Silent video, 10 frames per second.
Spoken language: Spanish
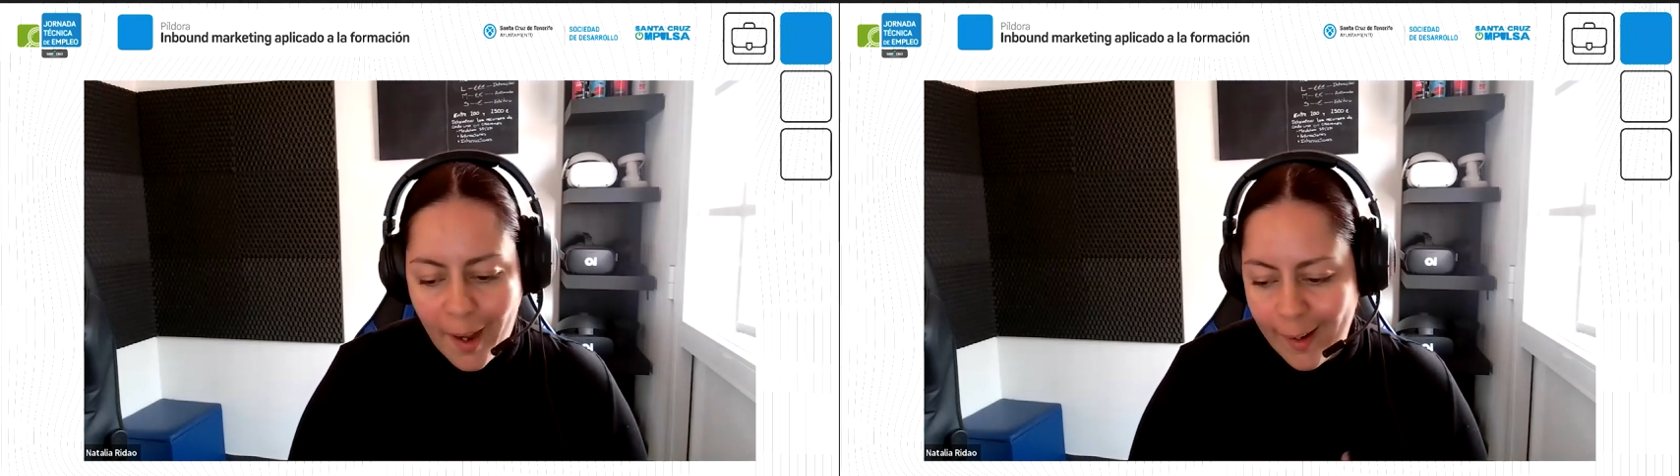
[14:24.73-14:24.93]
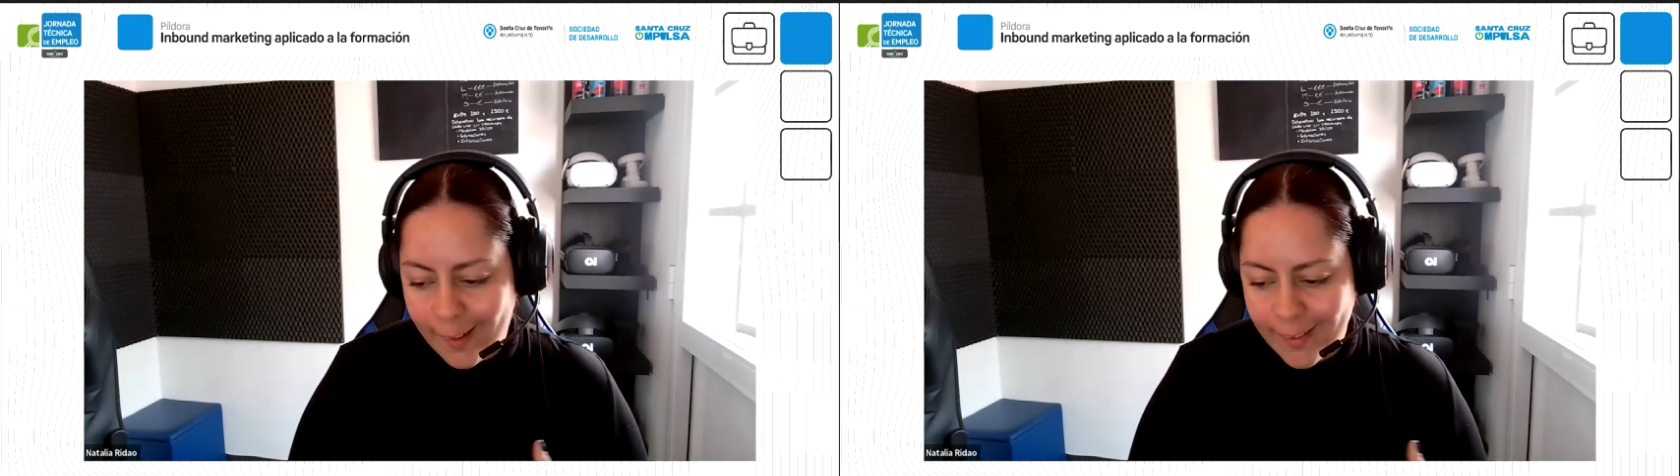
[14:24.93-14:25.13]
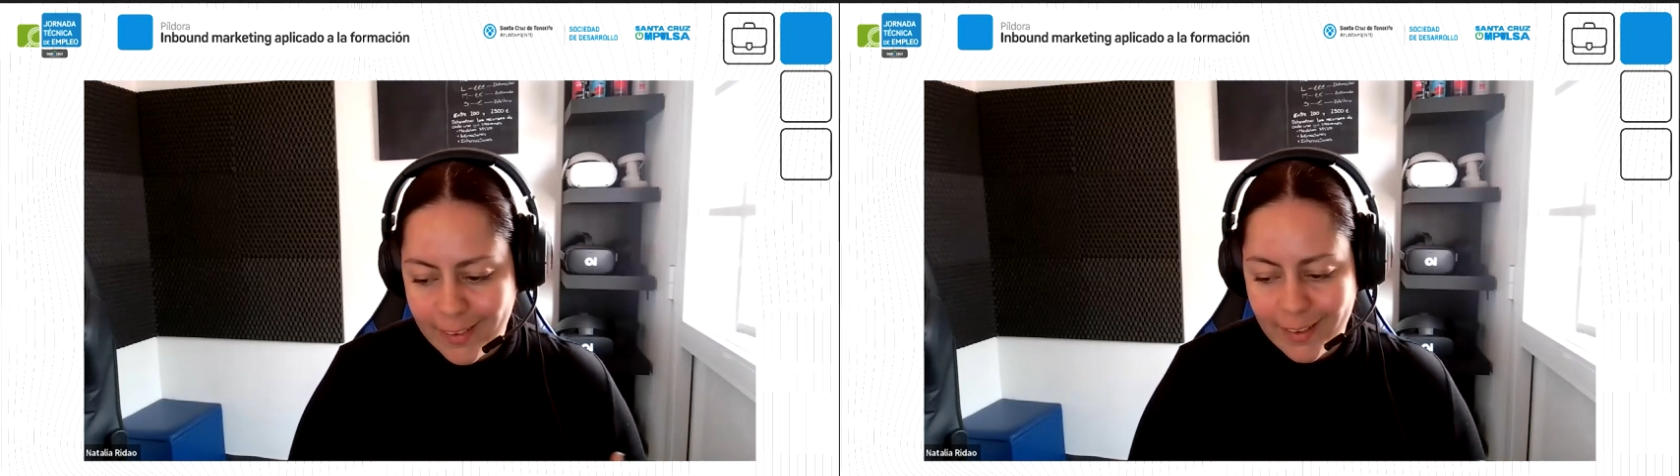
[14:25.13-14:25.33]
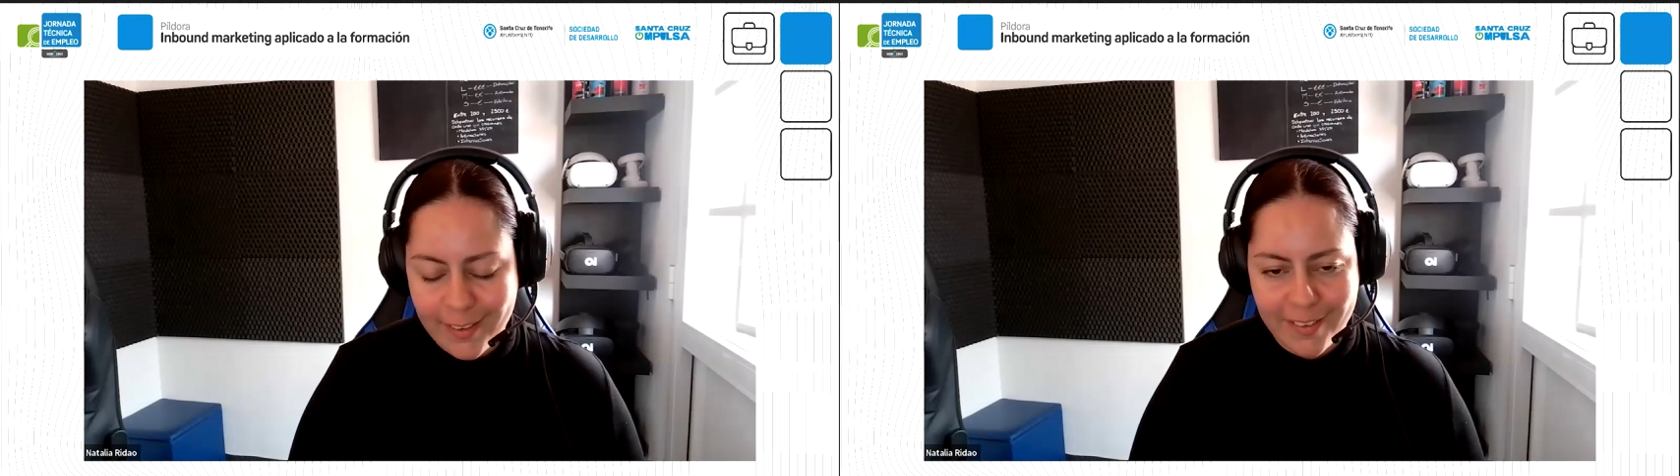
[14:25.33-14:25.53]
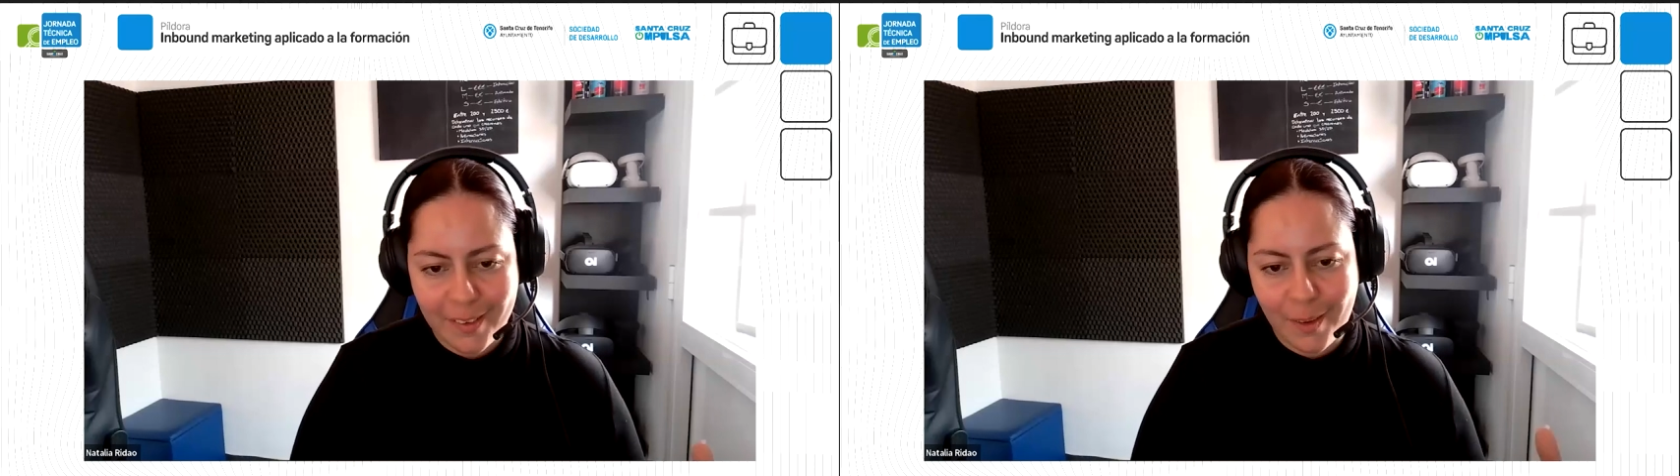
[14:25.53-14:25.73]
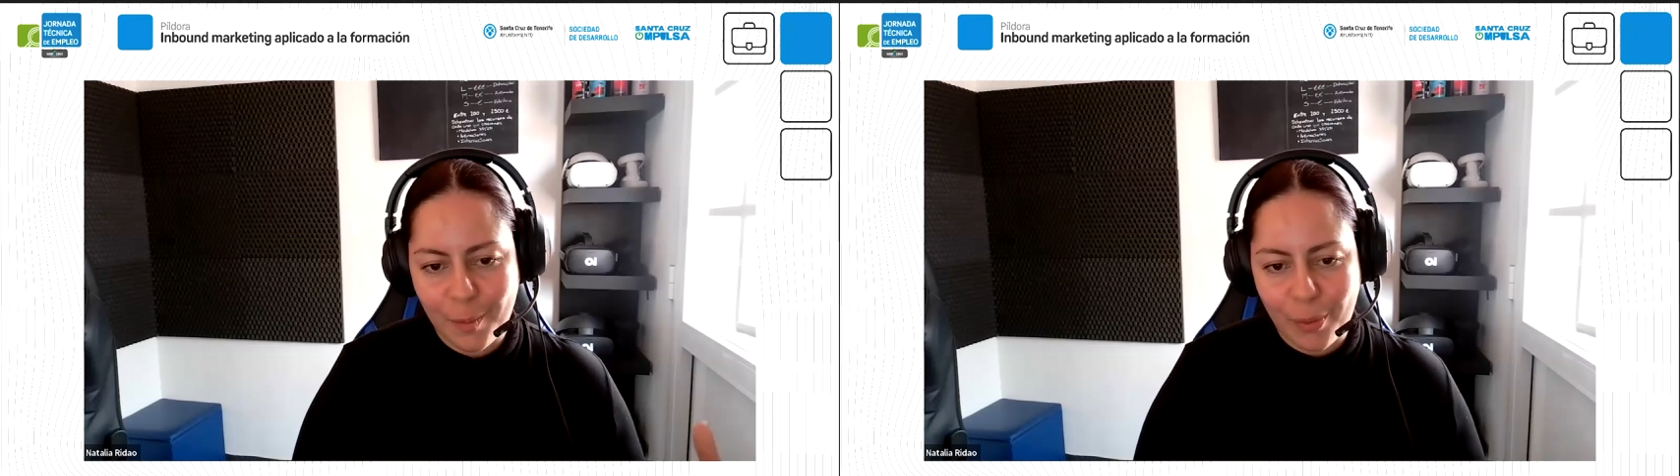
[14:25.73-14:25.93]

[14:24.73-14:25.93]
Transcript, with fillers: la resiliencia del